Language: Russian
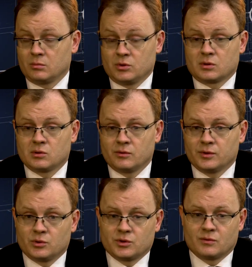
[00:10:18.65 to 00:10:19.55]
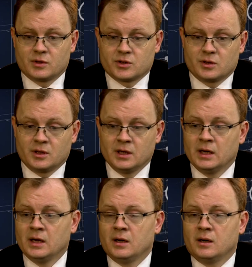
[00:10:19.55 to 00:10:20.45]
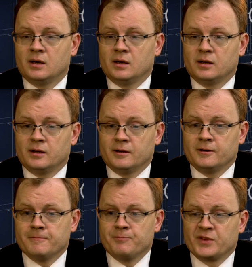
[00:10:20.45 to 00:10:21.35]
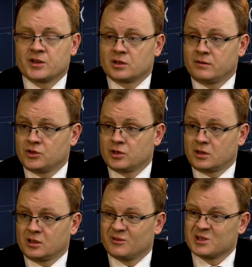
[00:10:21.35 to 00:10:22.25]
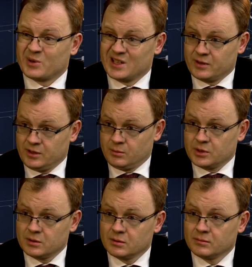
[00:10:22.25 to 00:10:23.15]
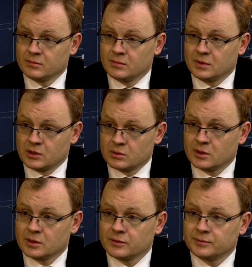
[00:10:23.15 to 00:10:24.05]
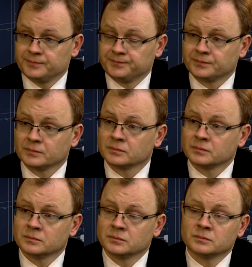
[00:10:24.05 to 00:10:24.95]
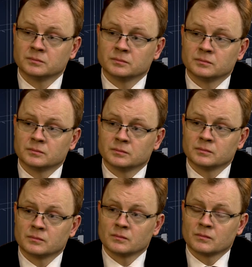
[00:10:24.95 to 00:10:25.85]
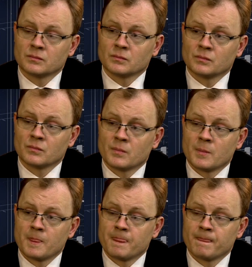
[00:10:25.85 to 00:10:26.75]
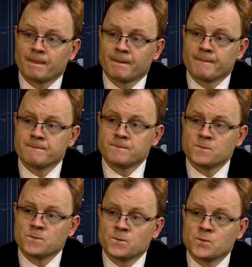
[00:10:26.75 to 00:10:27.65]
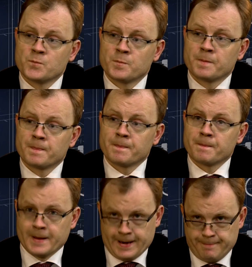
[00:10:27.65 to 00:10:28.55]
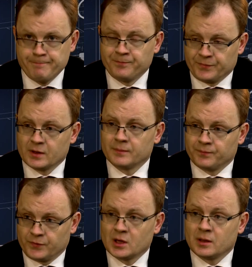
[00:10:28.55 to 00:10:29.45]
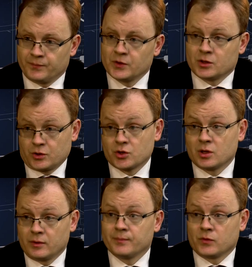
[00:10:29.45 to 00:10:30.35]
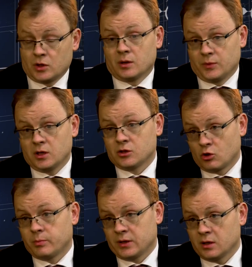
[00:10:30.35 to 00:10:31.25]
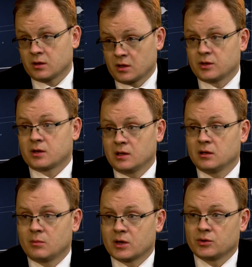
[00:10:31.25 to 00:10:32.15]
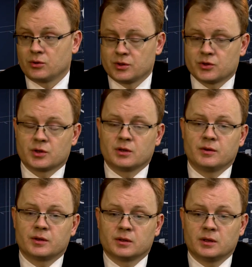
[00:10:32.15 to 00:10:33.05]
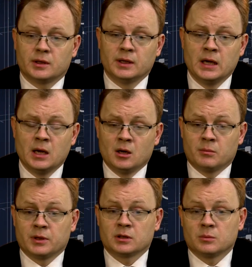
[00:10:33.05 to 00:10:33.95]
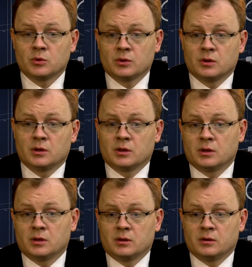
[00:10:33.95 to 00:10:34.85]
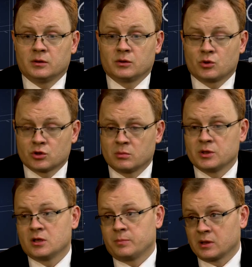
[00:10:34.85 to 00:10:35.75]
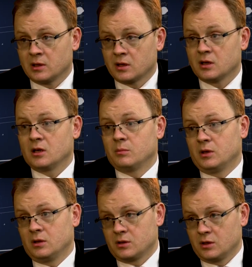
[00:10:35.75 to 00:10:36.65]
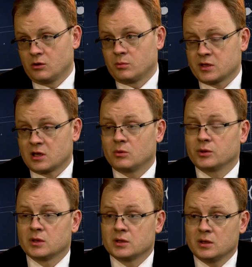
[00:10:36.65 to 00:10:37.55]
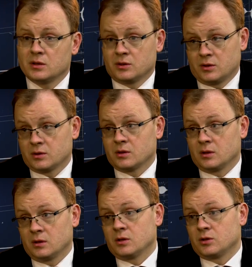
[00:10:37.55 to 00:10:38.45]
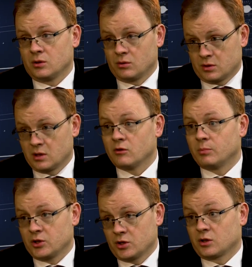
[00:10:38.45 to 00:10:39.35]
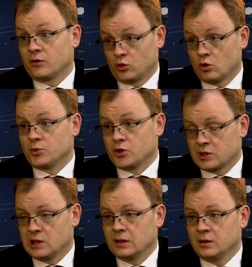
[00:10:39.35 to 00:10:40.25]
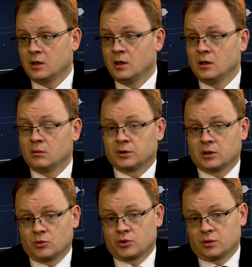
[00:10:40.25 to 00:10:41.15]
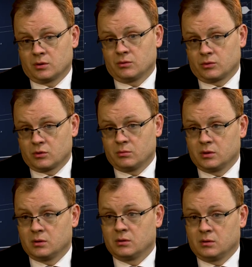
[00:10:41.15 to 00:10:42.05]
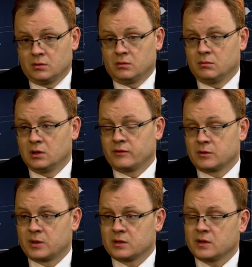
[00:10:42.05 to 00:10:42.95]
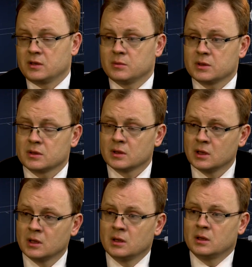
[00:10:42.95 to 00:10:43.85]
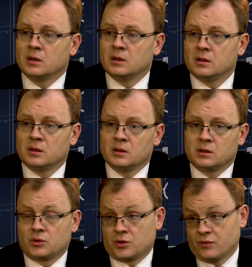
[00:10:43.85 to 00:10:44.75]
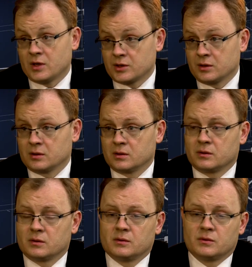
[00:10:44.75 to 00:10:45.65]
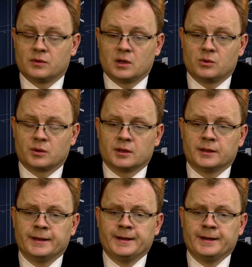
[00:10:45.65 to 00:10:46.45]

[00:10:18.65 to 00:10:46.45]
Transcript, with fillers: Безусловно, очень важно э, в наших вещах это воспроизводимость. Зеркальный в данном случае имеется в виду сопоставимые или идентичные по составу оборудования, да. по возможностям, да, да, да, то есть буквально зеркальный. Да, да. Есть такое понятие, как зеркальная да, лаборатория, да, да, совершенно да. верно, да. Поэтому э, то, что мы здесь предлагаем и инициируем разработки здесь, естественно, они тестируются на его площадке в том числе, потому что, ну, чтобы была воспроизводимость производимость. Угу. Это очень важно э, в науке.